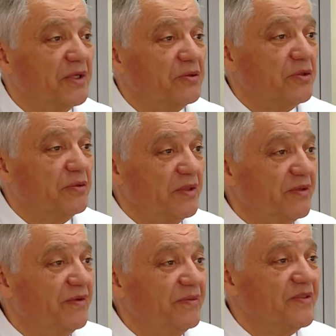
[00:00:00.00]
о которой мы
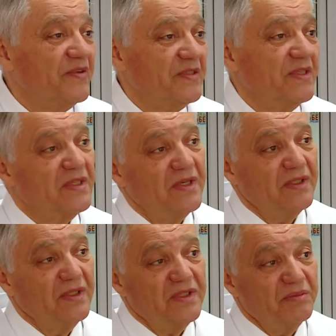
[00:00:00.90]
говорим, связанной с
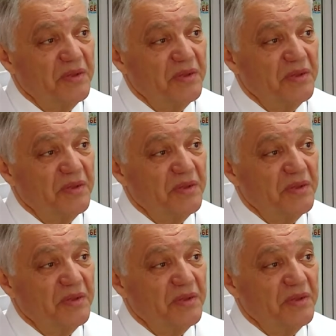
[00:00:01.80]
коронарным